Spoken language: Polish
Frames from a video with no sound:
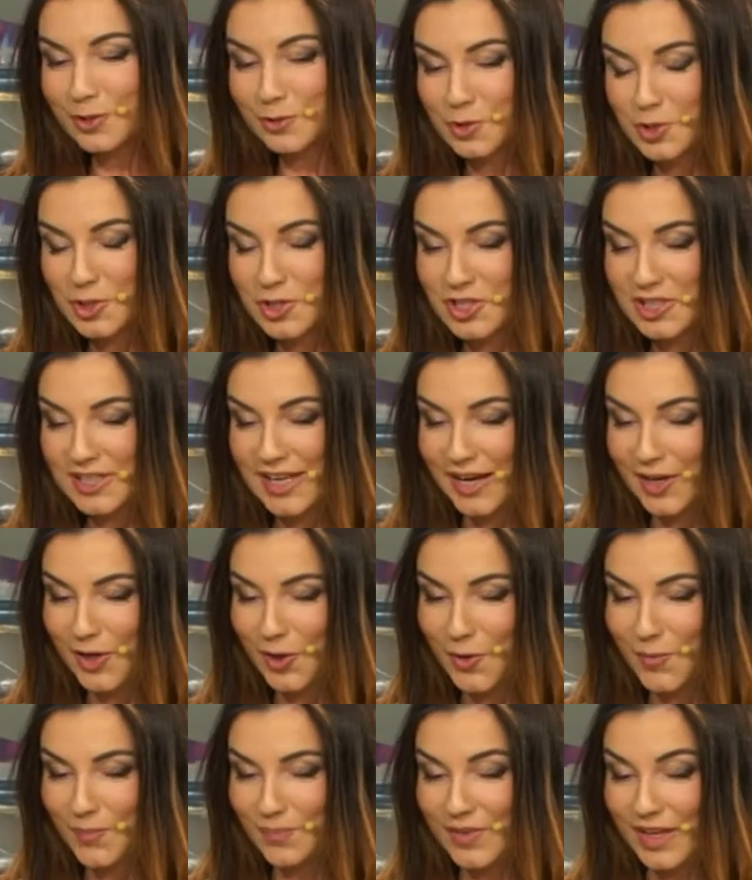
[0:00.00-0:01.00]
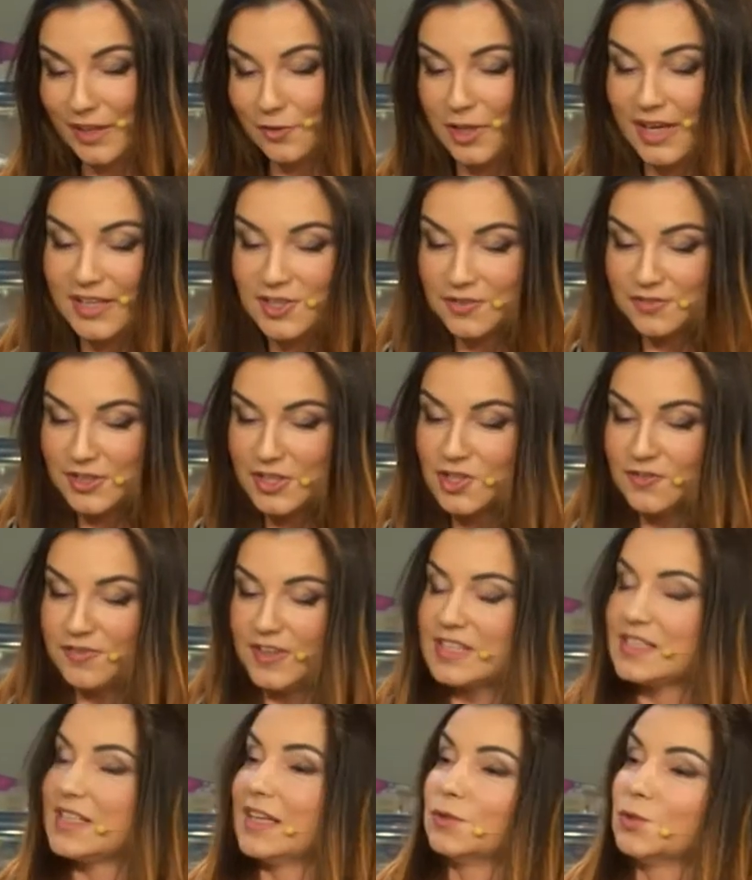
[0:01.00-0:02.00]
którzy czytają, no ja się w ten
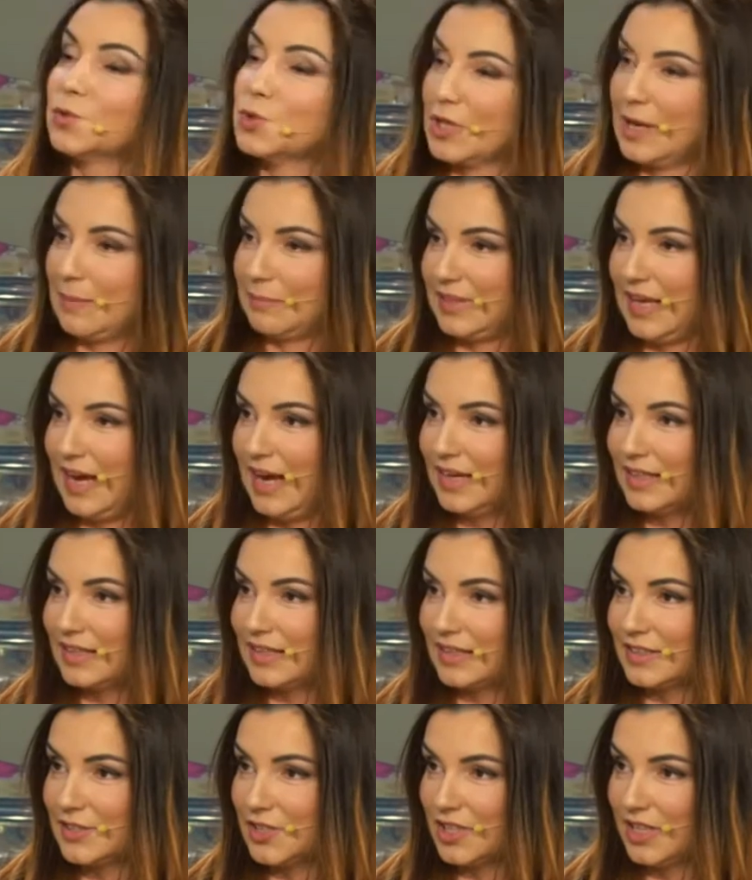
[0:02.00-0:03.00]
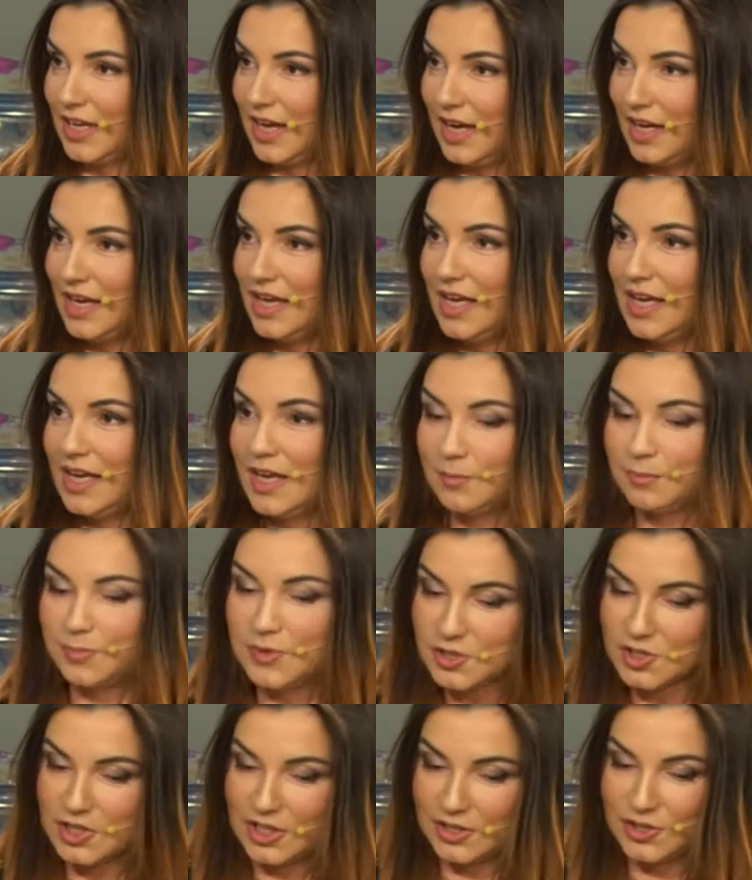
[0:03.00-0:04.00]
świat zanurzam, tak? I jeżeli ja
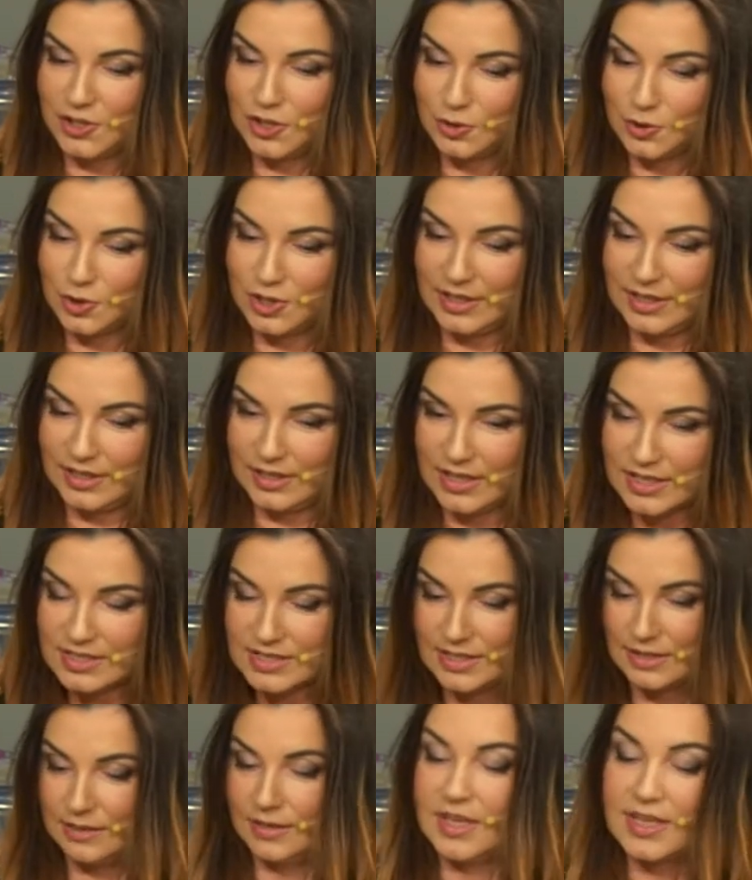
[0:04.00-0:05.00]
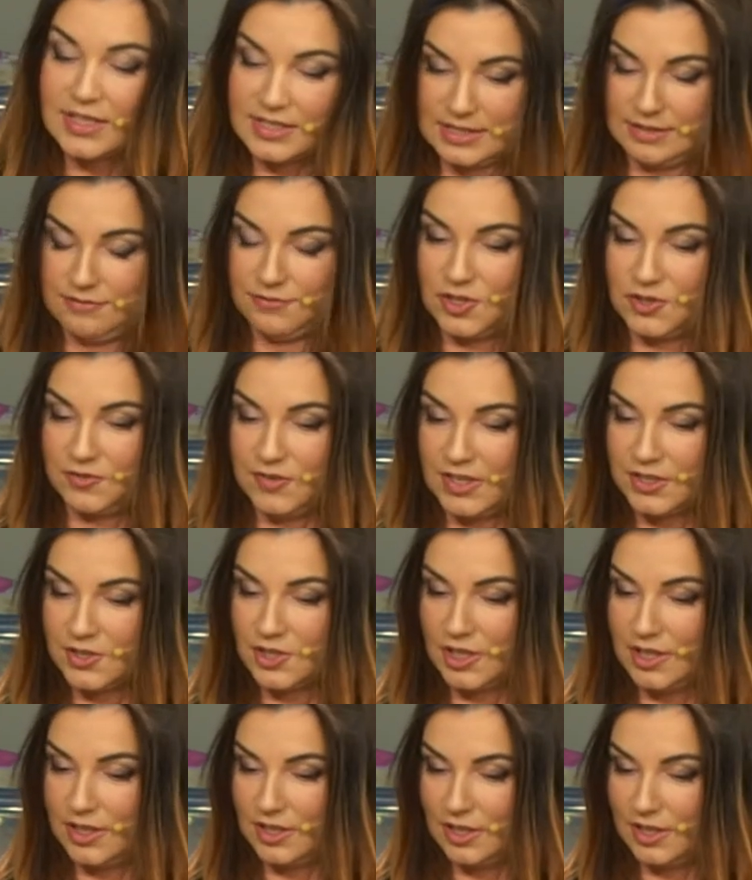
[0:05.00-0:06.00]
piszę książkę, jestem, jestem w
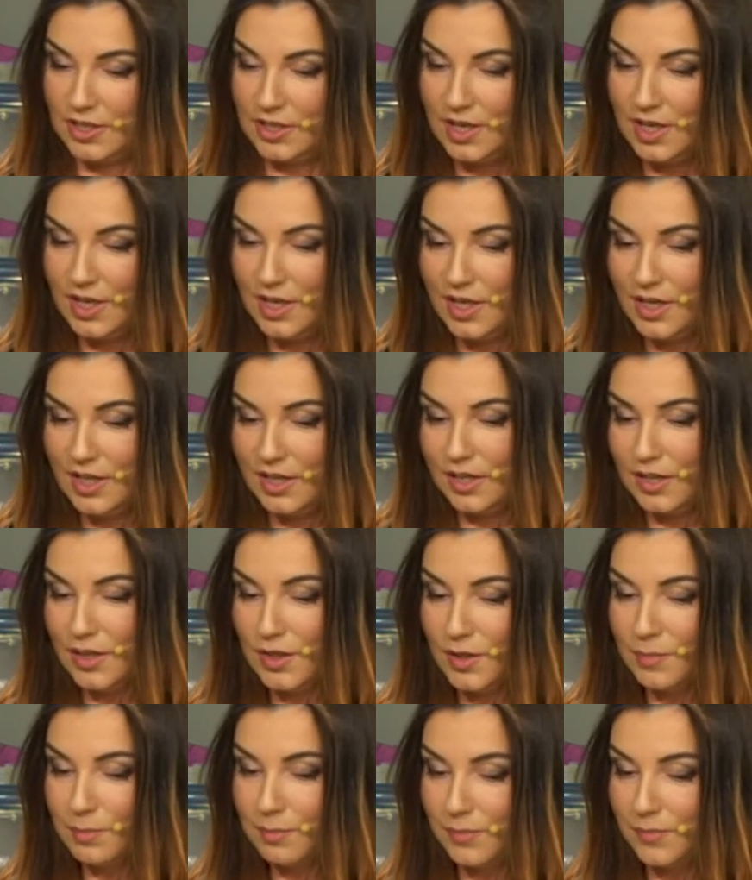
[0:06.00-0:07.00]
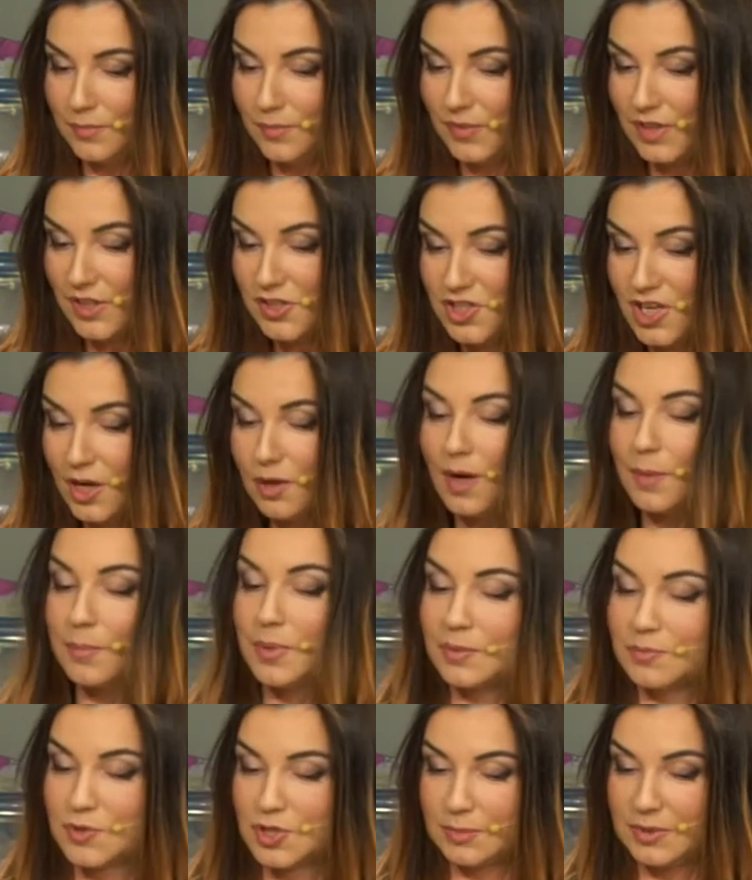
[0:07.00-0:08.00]
świecie i, i
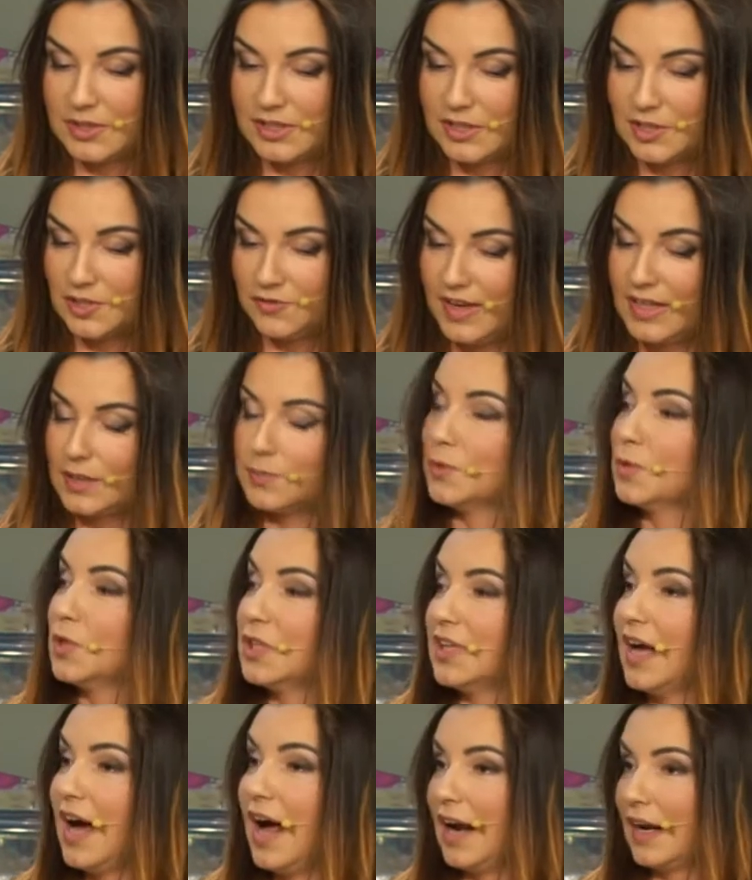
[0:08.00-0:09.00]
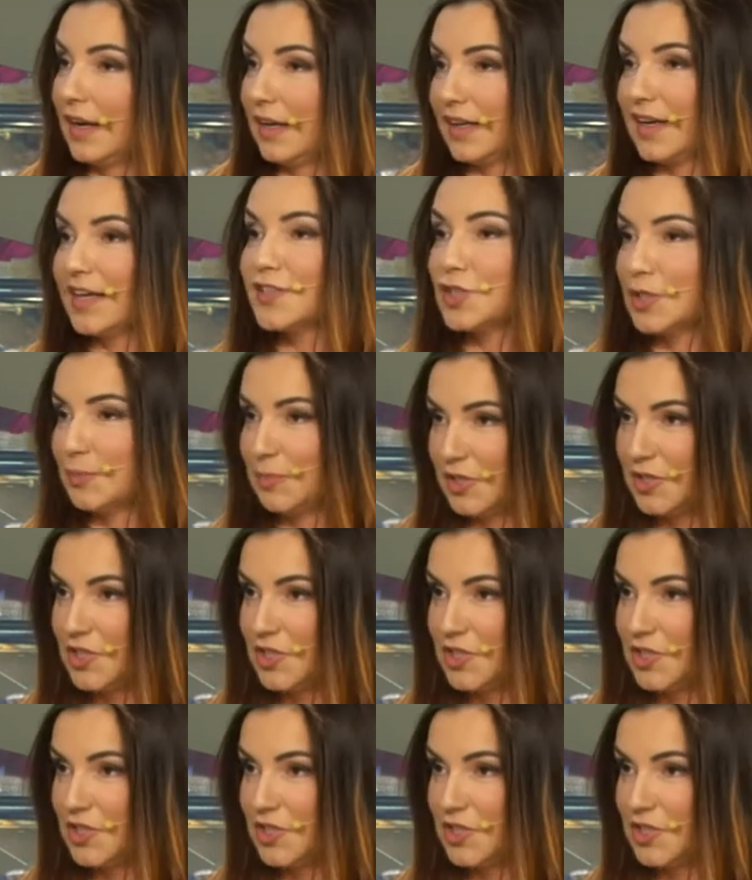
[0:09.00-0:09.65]
chciałabym, żeby ten świat był idealny, każdy by